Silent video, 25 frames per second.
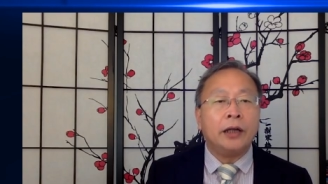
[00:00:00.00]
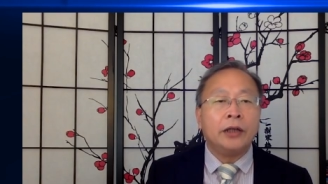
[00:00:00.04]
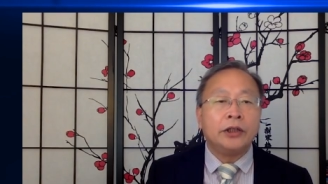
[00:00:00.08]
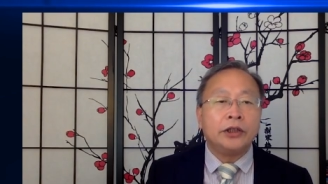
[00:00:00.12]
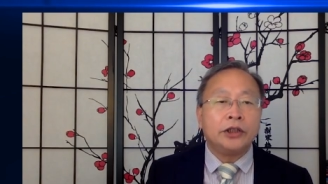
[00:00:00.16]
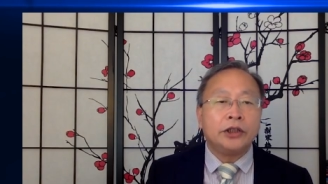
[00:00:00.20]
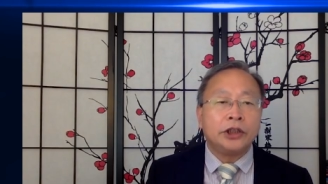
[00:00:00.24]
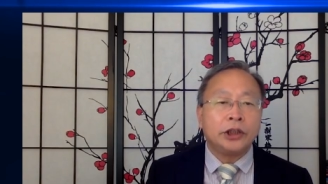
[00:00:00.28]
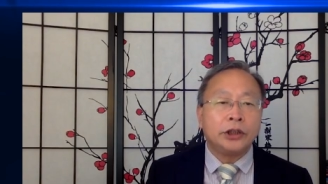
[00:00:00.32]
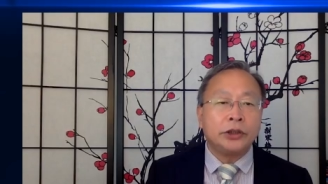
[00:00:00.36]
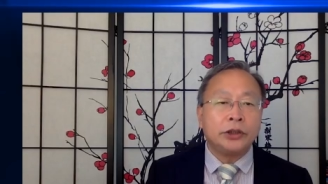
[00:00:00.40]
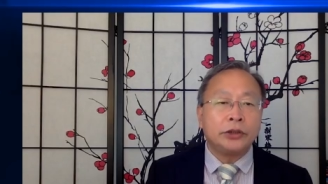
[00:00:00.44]

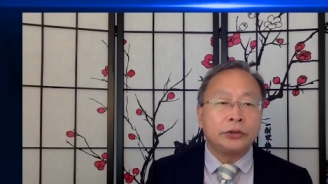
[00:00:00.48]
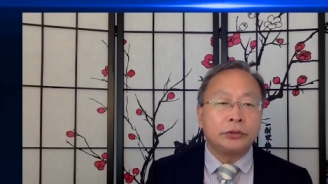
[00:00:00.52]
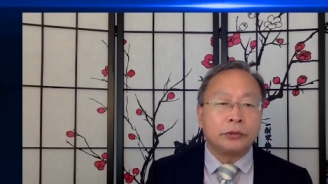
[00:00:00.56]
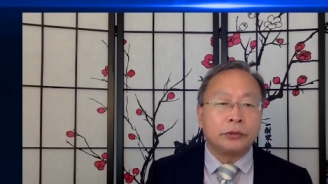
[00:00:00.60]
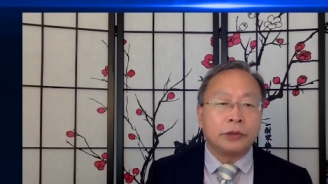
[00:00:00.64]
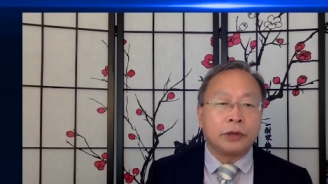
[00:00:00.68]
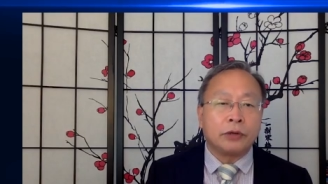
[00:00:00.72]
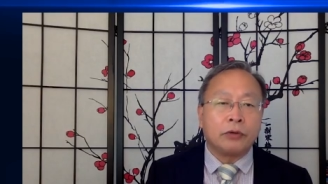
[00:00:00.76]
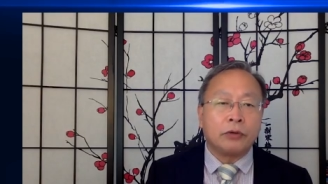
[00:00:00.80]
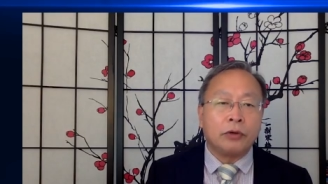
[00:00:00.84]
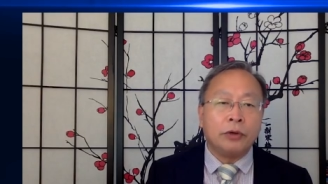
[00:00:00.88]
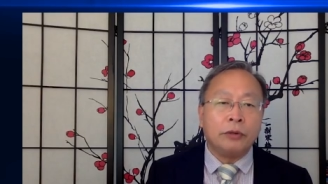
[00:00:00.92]
签署
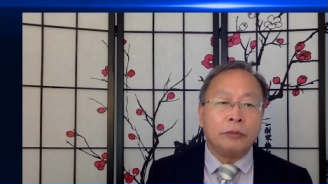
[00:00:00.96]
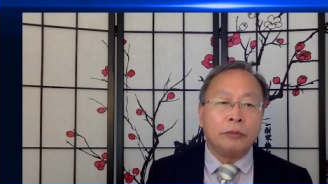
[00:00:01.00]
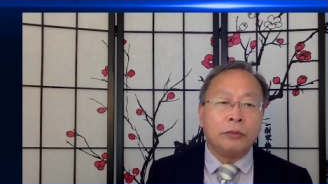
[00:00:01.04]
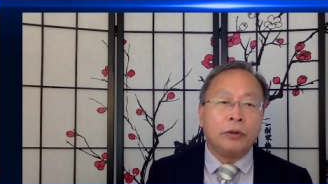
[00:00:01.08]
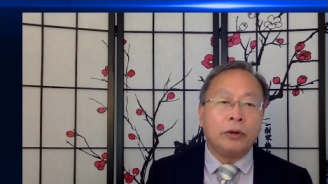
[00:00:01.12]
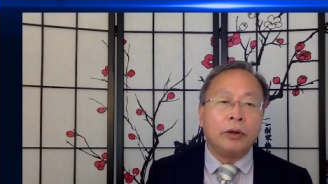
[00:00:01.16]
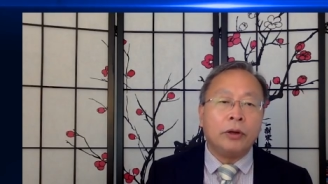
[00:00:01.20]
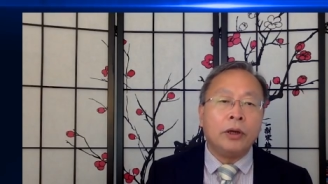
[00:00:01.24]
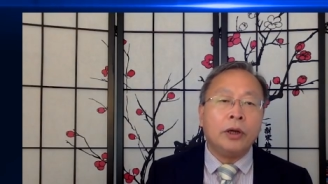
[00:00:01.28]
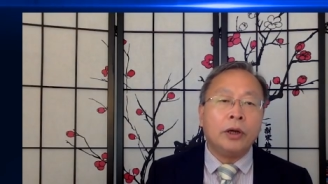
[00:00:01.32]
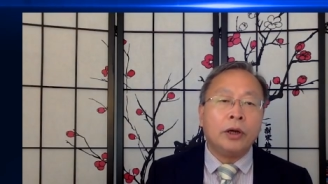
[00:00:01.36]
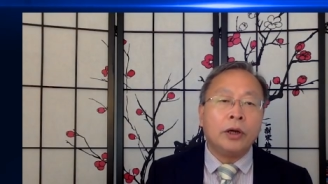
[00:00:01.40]
了规
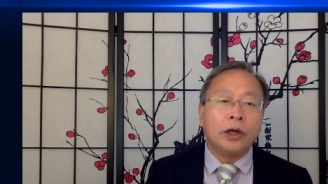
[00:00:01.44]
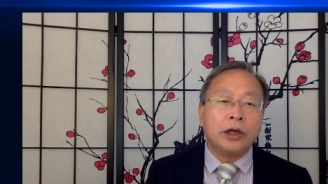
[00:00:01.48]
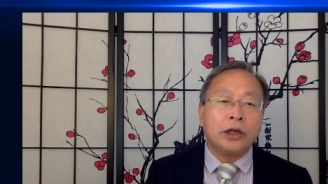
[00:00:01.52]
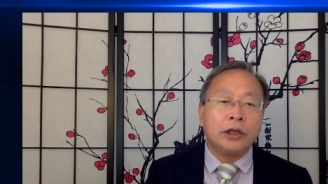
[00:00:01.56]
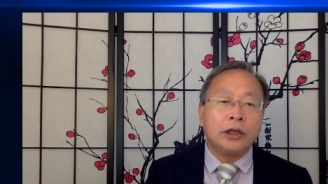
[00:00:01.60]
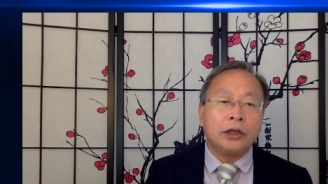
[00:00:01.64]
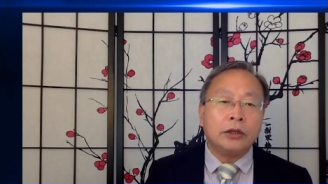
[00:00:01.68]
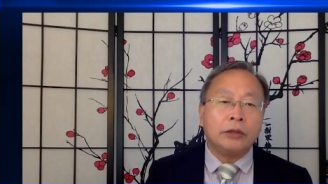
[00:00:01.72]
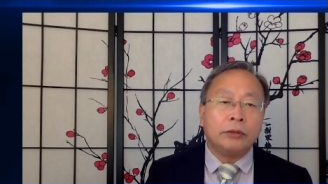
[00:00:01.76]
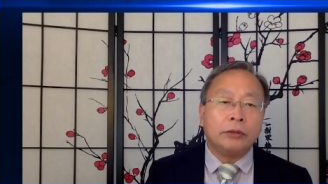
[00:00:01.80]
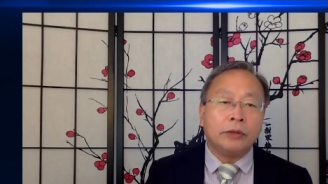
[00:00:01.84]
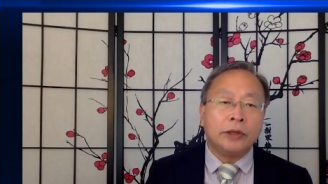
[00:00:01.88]
模
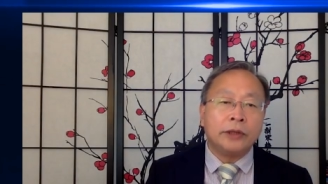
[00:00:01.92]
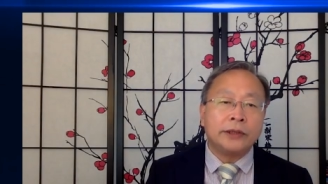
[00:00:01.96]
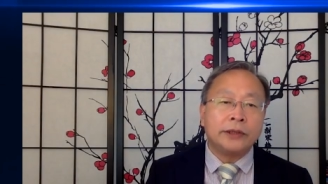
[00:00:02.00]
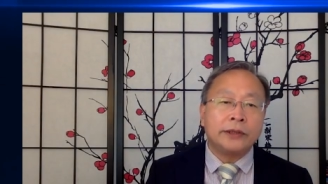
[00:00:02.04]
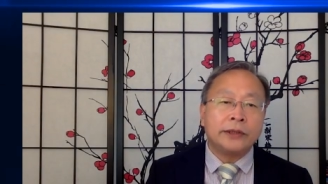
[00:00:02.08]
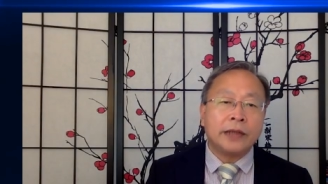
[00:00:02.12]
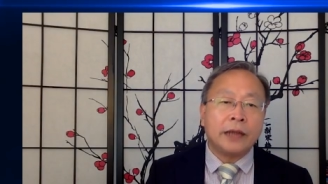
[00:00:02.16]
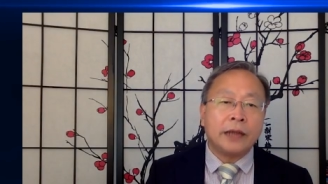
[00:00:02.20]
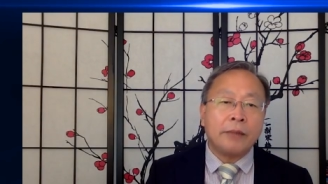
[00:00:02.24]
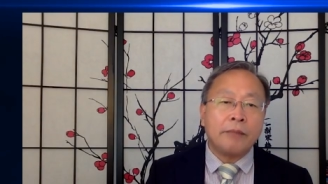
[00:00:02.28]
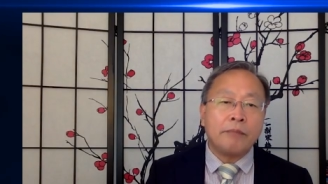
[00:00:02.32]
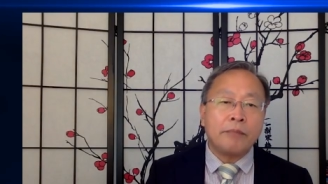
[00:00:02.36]
各为
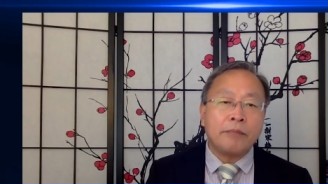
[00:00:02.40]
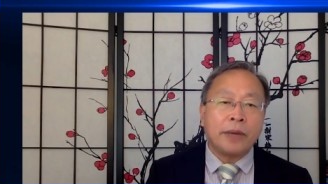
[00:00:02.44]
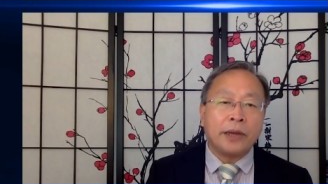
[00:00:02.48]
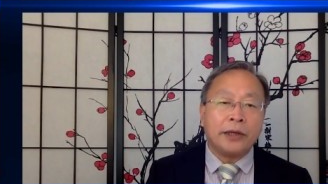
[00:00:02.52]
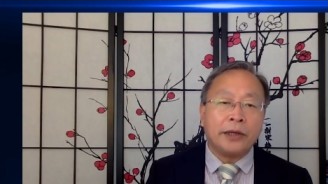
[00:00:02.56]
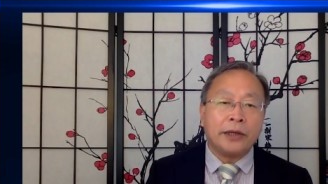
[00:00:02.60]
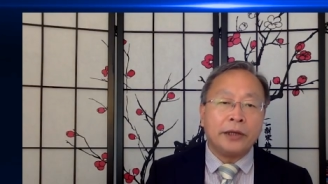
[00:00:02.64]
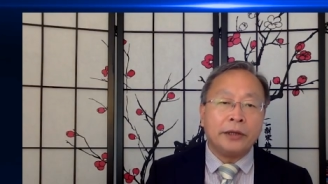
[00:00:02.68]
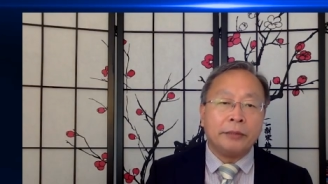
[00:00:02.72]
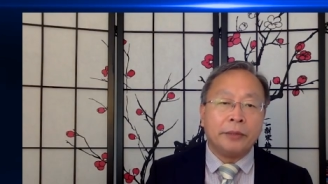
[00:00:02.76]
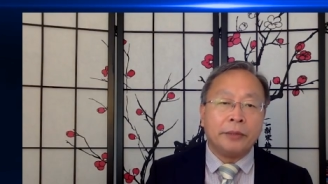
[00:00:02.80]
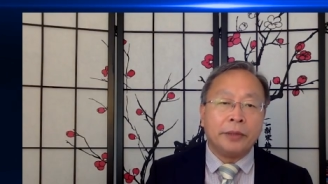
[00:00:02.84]
三百
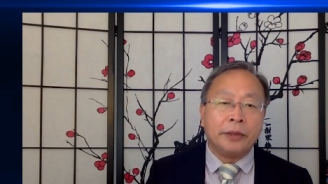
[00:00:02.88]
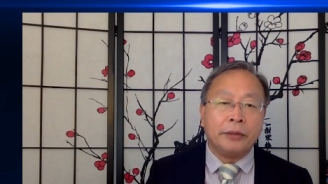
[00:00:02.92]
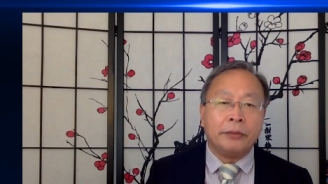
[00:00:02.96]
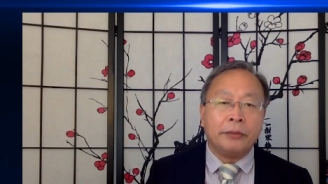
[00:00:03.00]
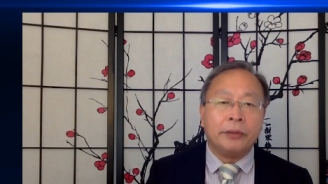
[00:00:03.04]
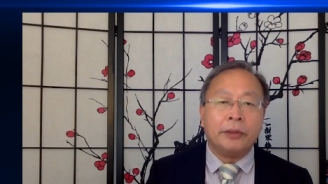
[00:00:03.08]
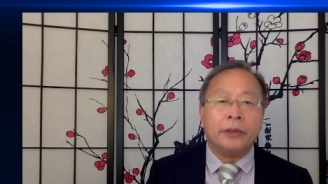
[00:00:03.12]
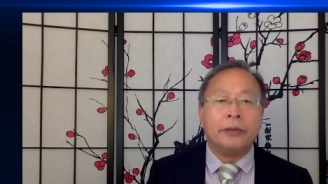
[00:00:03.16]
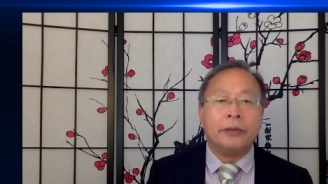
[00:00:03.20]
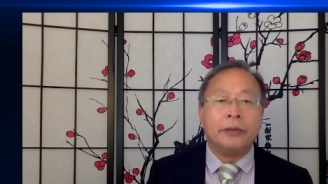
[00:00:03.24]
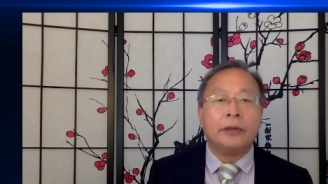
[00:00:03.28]
亿美元、